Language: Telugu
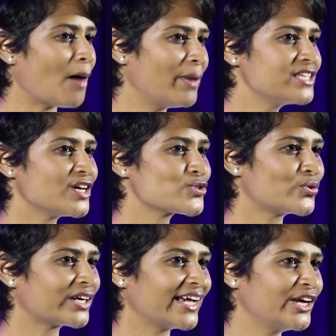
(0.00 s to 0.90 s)
ఒక అబ్బాయి
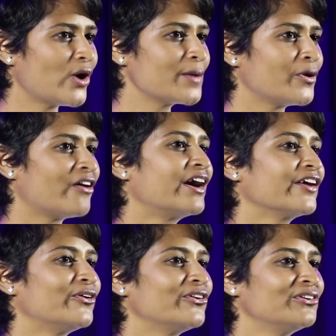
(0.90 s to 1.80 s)
చేస్తుంటే హీరో
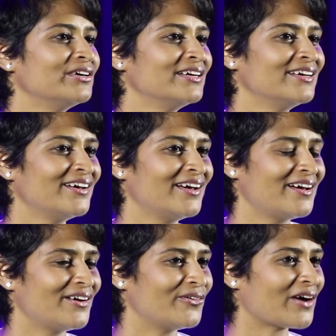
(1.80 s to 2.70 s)
అయిపోయేవాడేమో
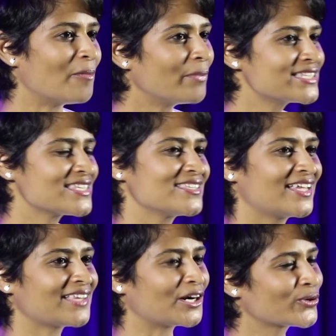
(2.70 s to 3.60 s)
ఒక అమ్మాయి
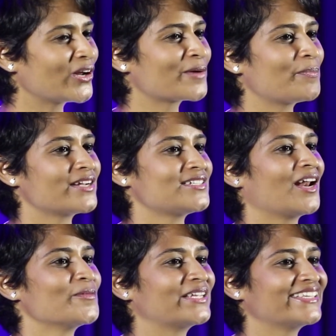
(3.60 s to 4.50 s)
చేసిందని తట్టుకోలేకపోయారు
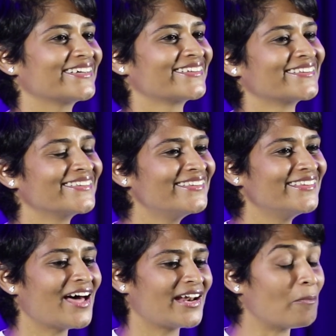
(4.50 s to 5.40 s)
చాలామంది
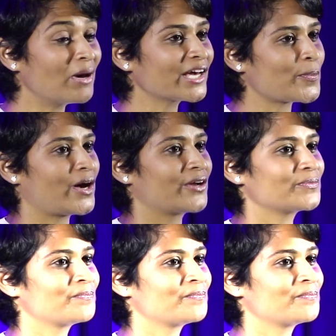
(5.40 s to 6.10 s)
నమ్మలేకపోయారు